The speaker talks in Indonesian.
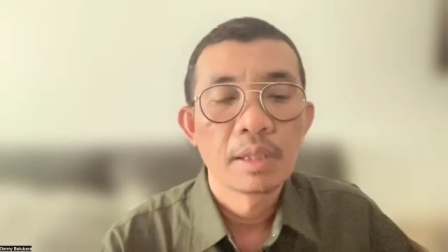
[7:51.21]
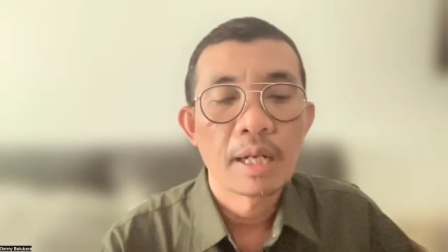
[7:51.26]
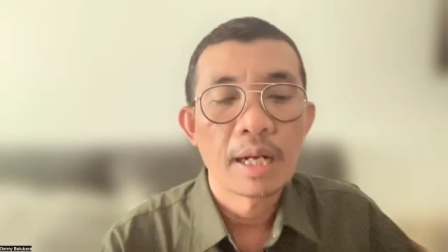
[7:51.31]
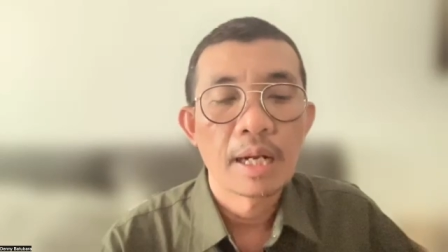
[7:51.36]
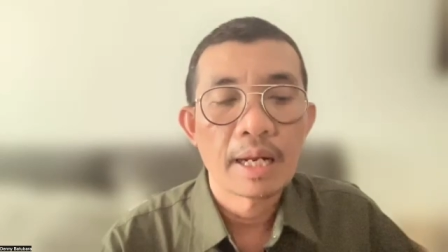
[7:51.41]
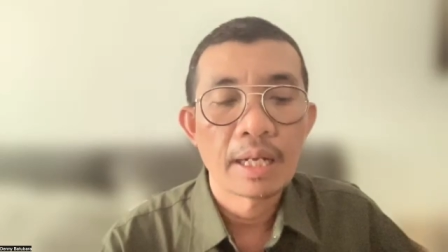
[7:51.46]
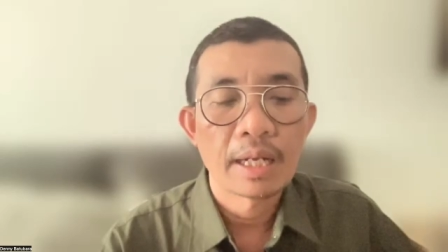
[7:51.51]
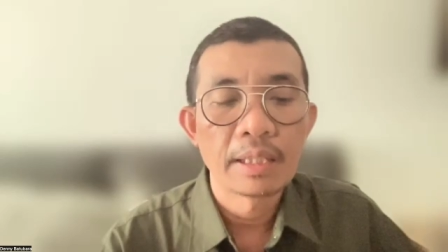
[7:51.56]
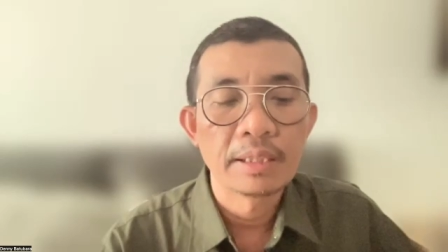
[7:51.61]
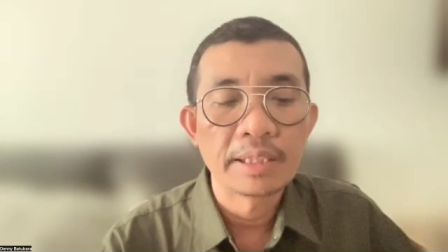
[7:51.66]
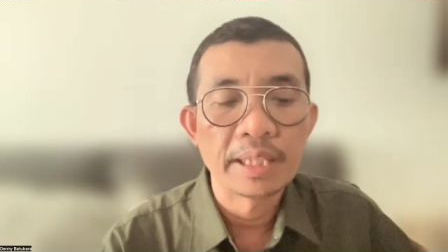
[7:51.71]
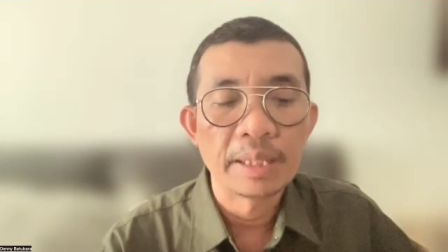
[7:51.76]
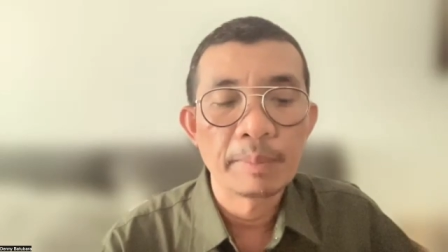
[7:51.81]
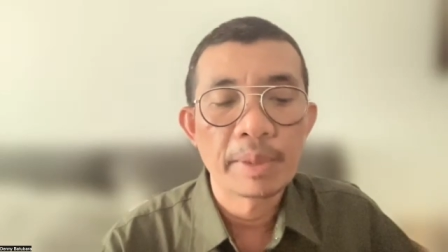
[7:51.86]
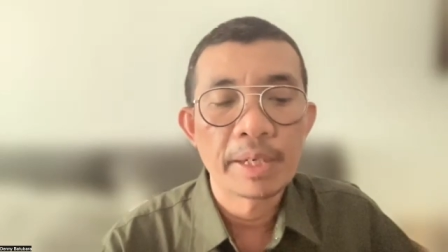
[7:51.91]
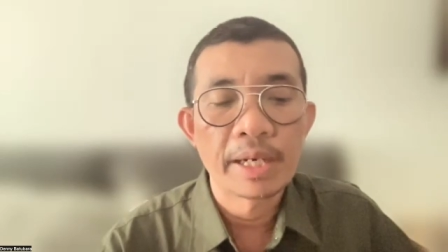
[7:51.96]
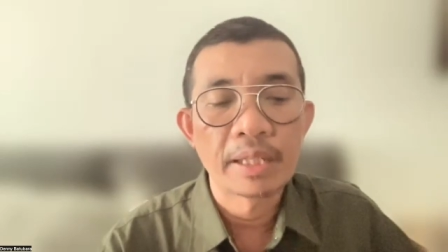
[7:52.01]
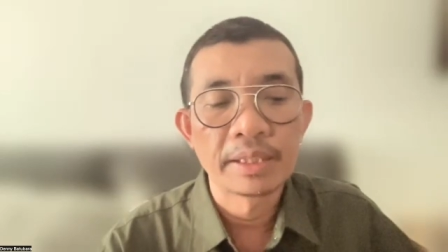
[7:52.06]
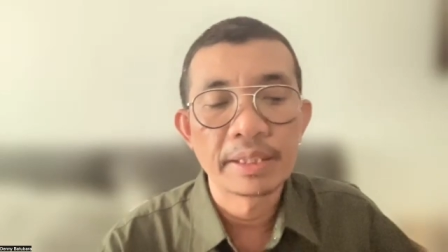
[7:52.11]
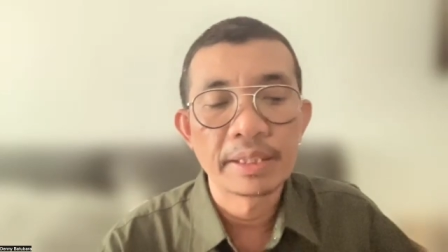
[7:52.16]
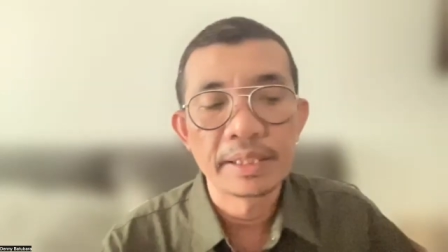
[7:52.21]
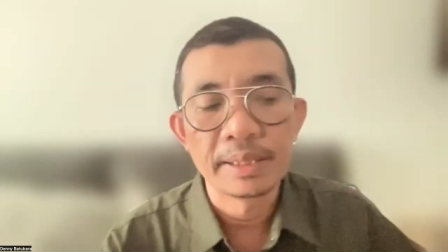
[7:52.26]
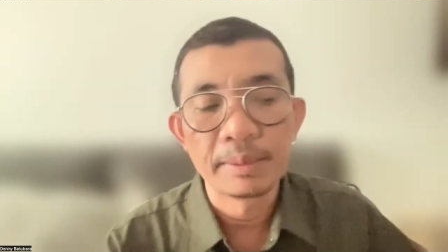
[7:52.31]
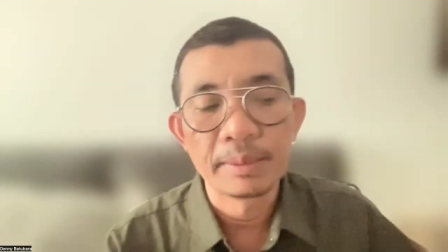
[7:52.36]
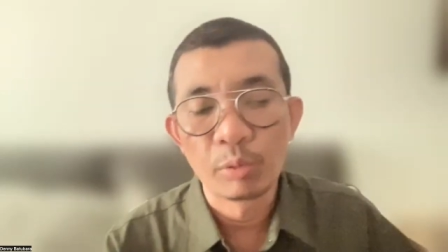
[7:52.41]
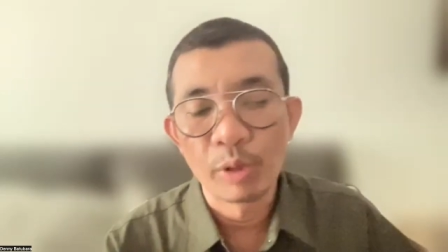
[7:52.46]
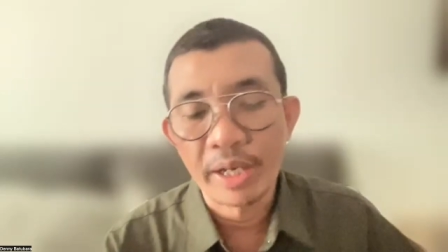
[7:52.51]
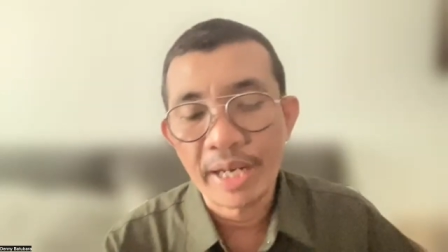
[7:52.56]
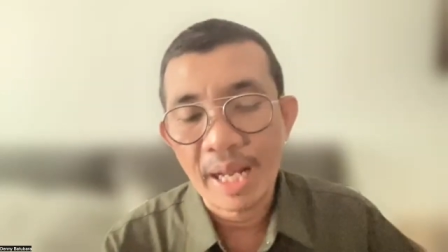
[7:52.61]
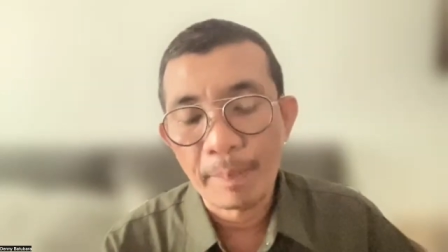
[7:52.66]
akan diterima nanti di
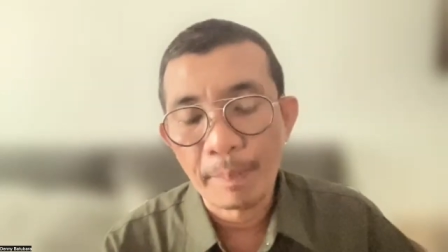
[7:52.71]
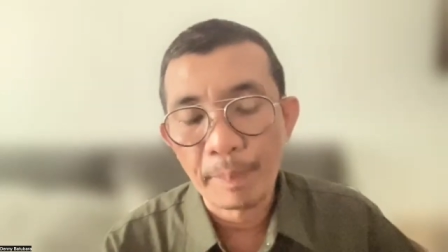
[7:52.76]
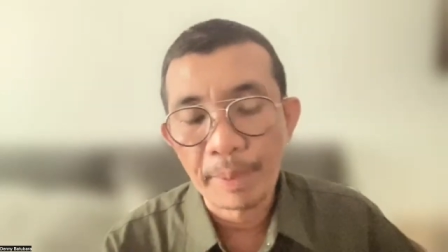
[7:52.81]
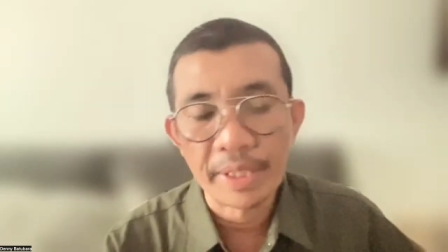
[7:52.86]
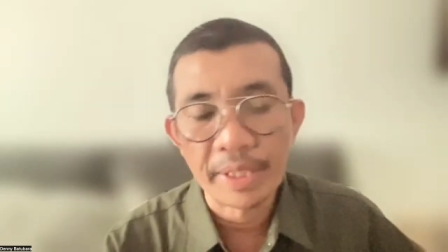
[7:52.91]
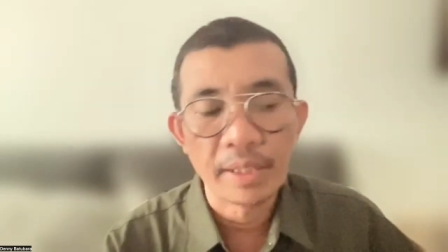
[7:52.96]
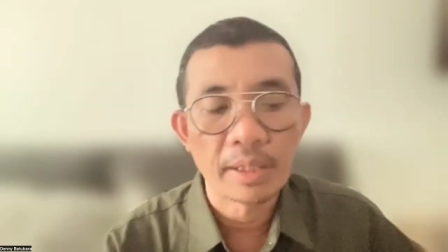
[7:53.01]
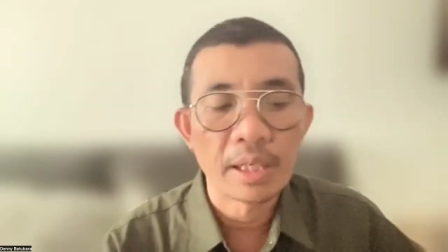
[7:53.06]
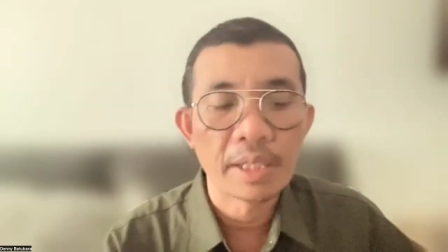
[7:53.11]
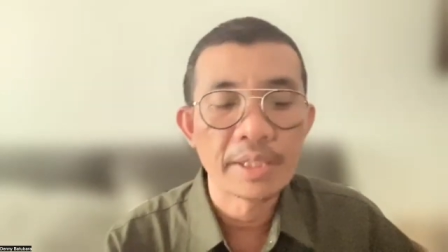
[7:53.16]
bulan April,